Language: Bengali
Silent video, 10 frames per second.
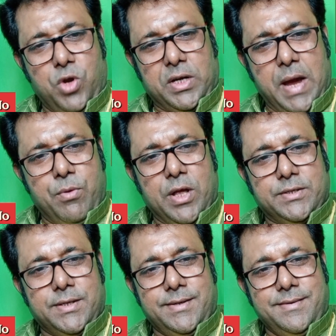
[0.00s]
বন্ধুরা
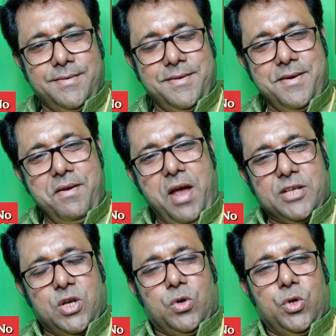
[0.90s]
কেমন আছেন
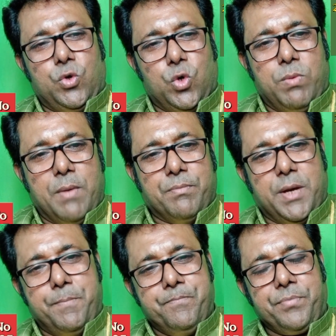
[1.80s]
আশা করি গুরু
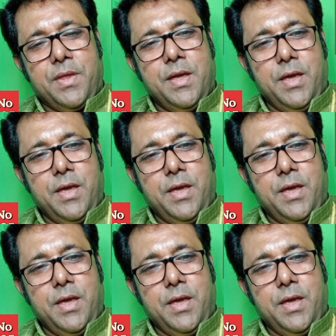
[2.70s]
বামদেব